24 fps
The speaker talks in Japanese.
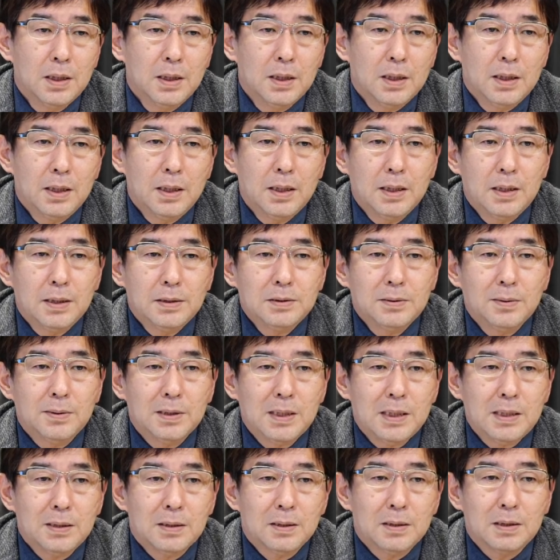えー、以前は
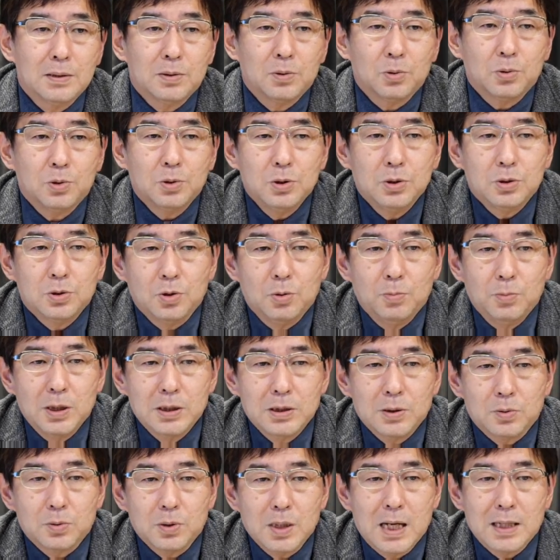ね得意と思われ
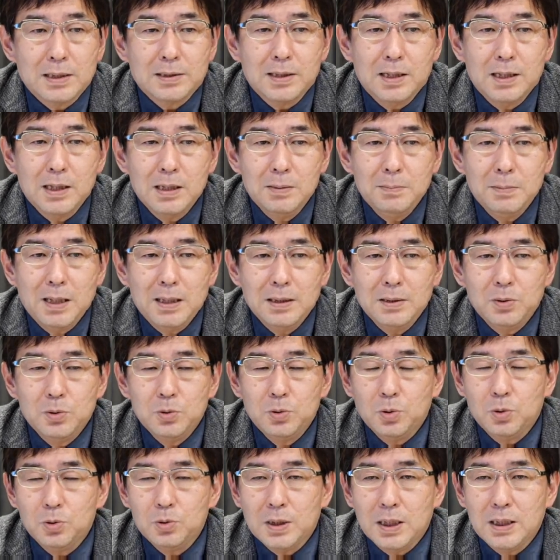たことは当たり前の
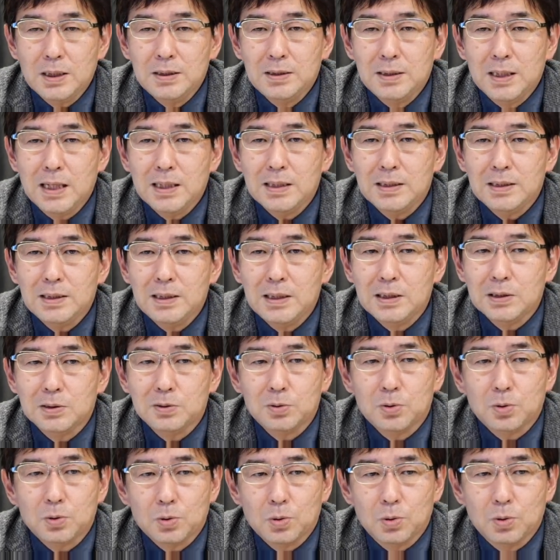状態になっていく
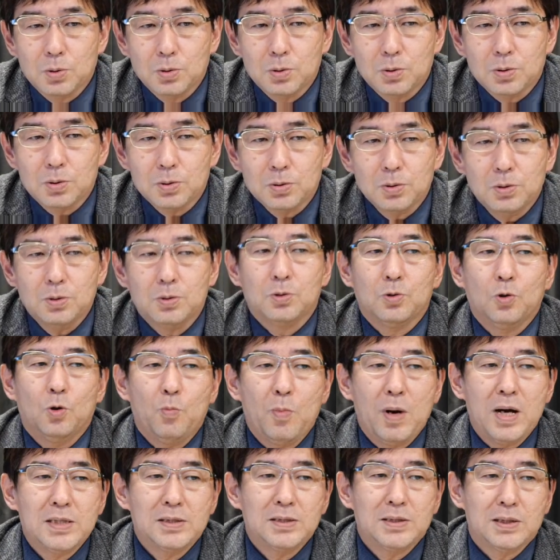ことのことを
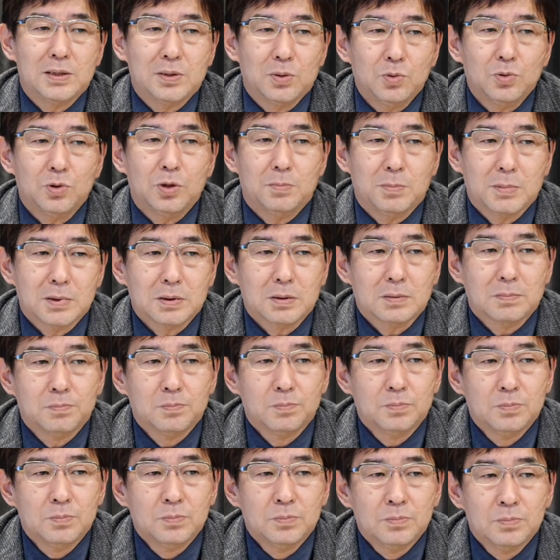ノーマリゼーションと言います。
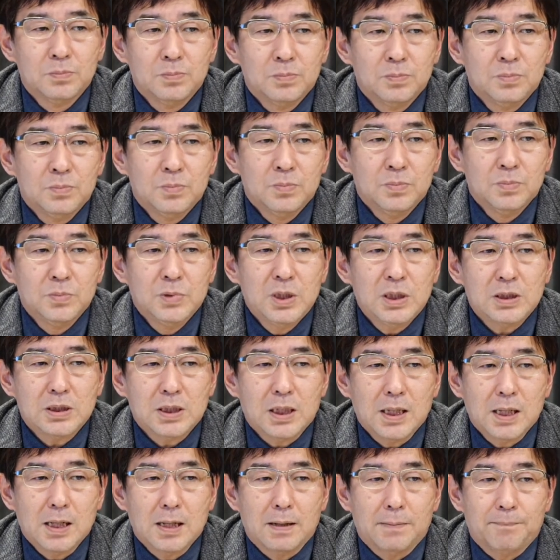ですか
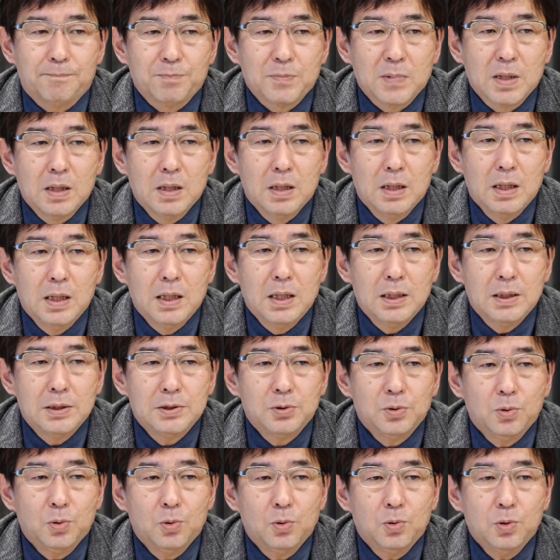ら、えー、
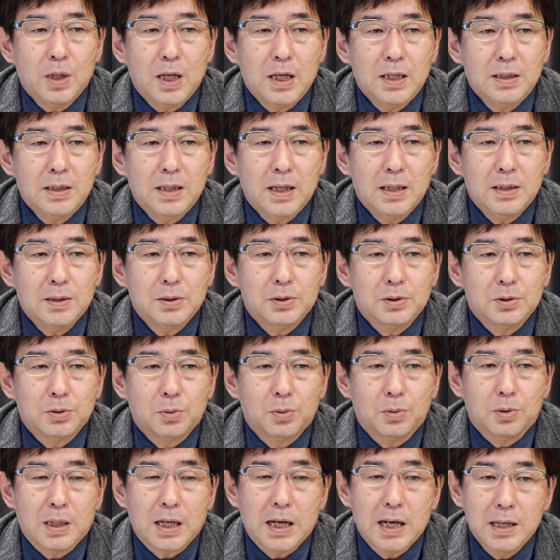障害がある人
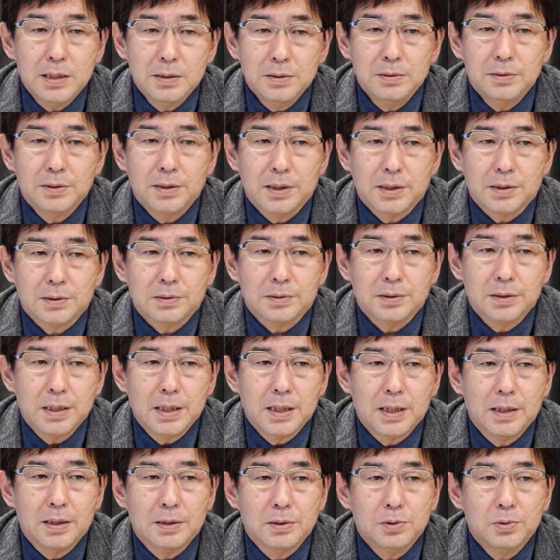を変えるんじゃなく
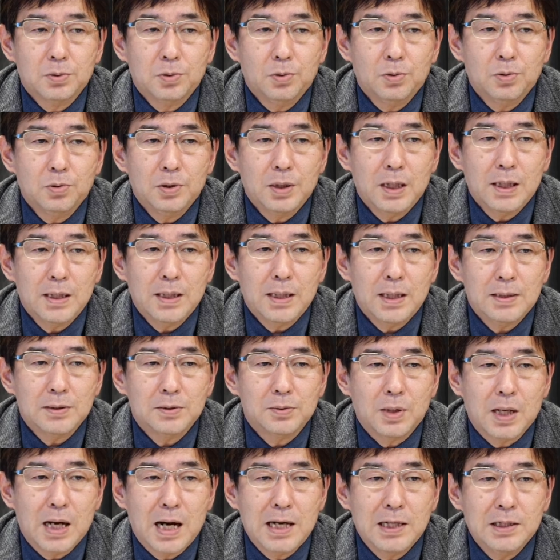て障害がある
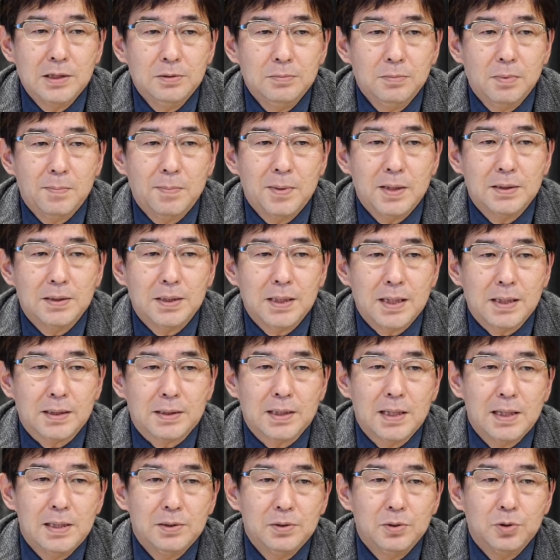人はありのままで
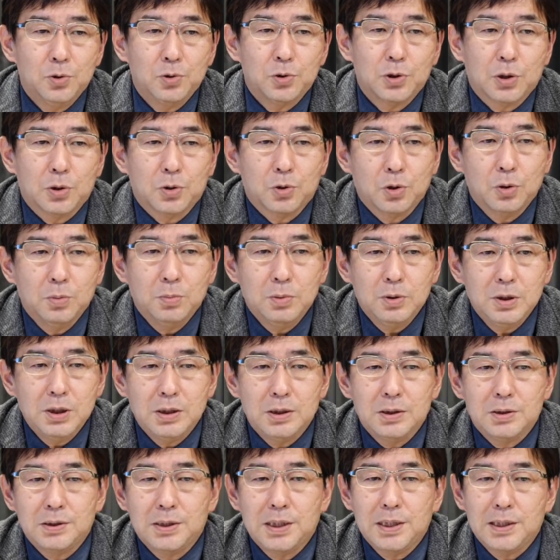健常者と共
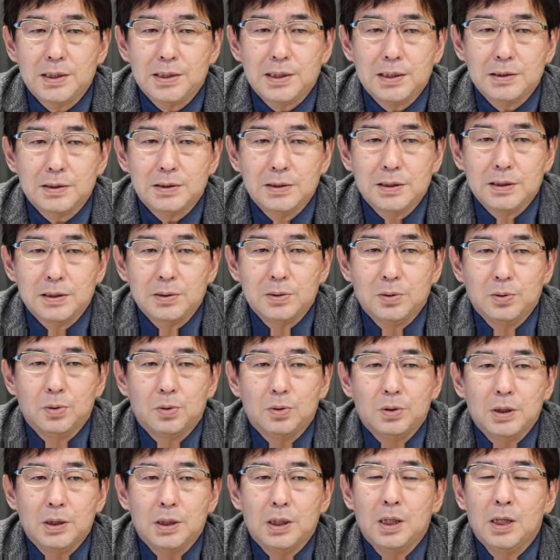に生活できるよ
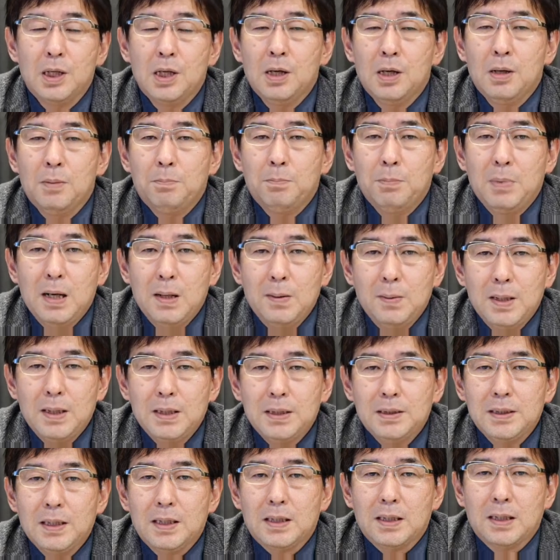うに周
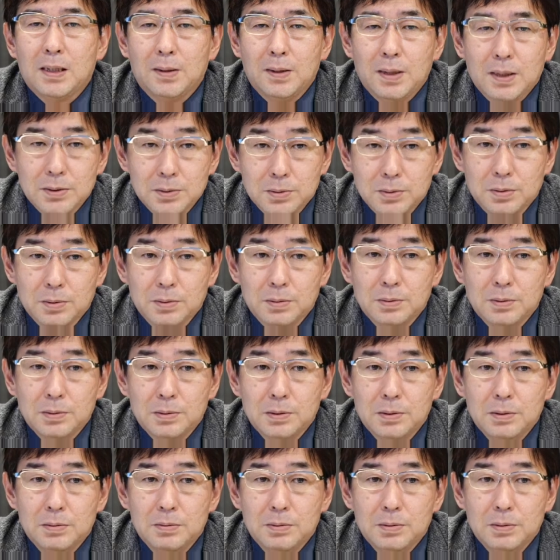りが変わると
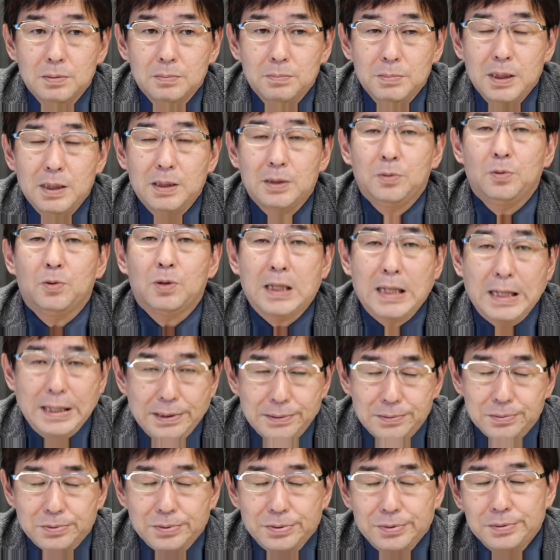周りを変え
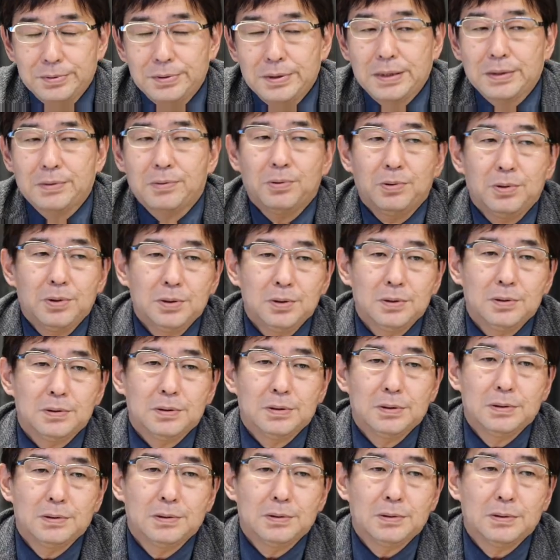るとこうい
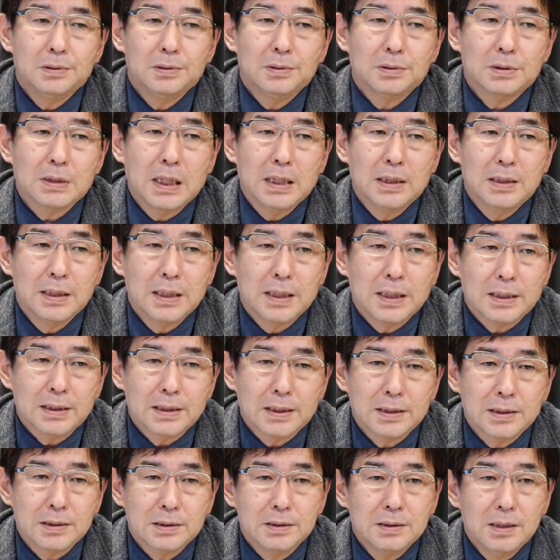う考え
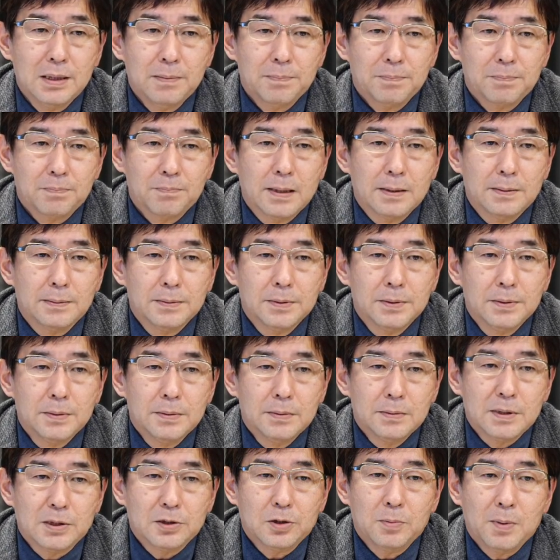方ですね
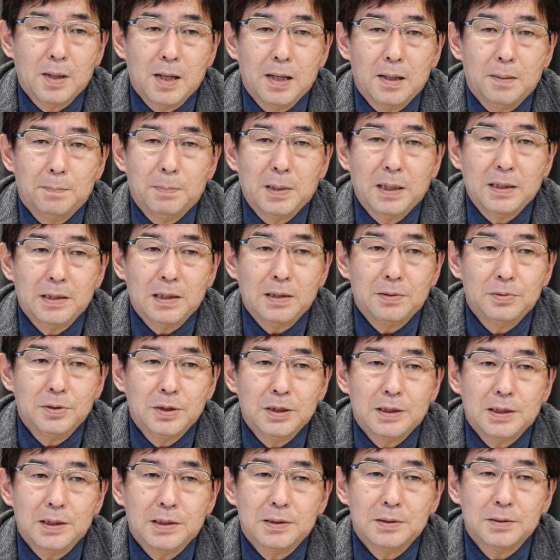例えば
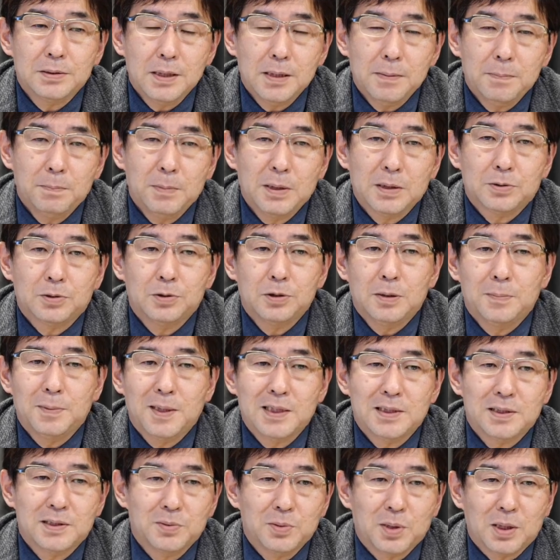バリアフリー化ですね、まあ、車
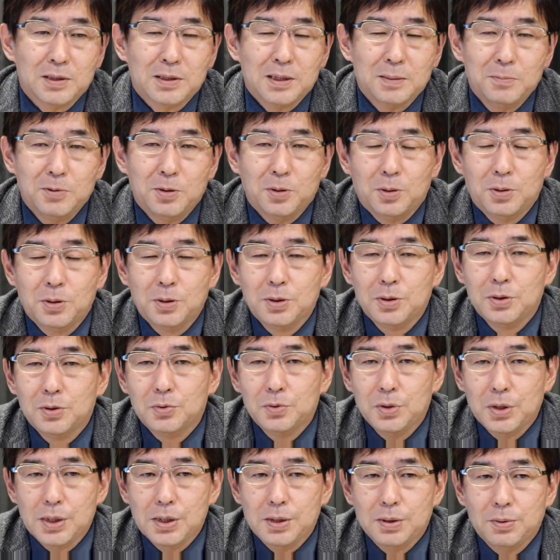椅子の方も、
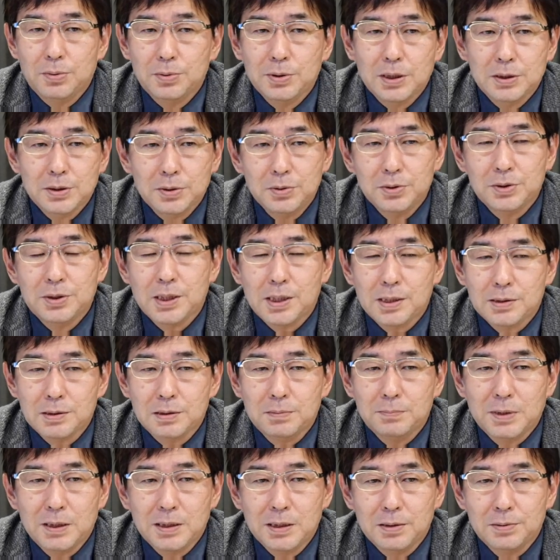ね、同じように生活
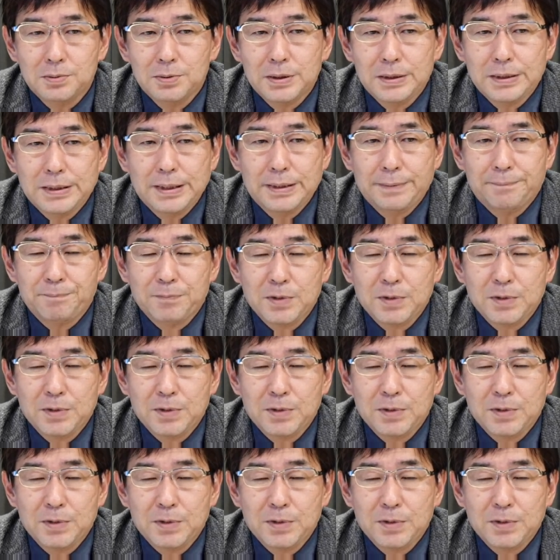にバリアフリー化、